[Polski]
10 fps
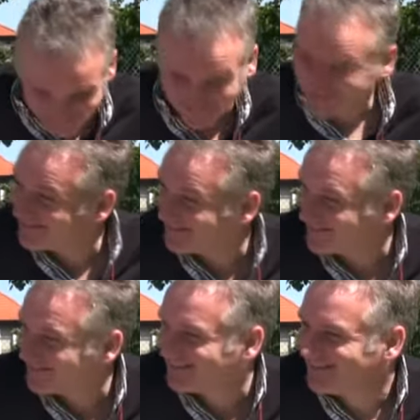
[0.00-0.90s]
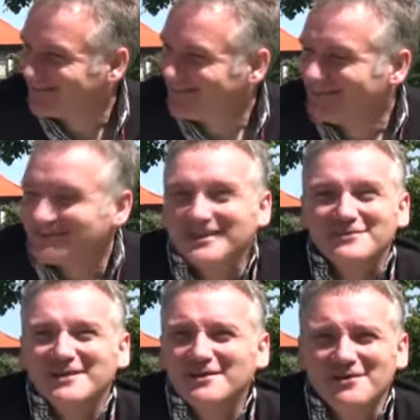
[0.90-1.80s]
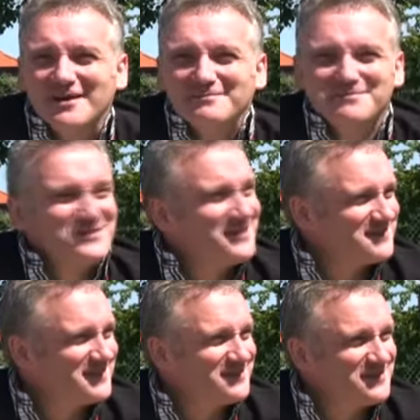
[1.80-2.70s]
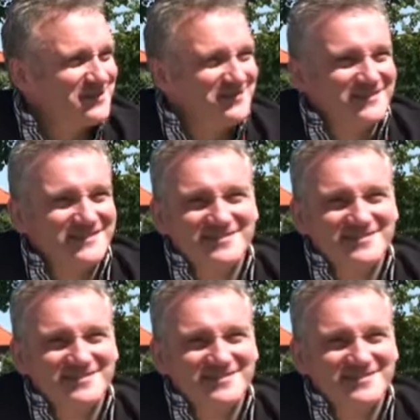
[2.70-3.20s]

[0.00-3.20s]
No. Ja, ja kocham przyjeżdżać do Chojnic.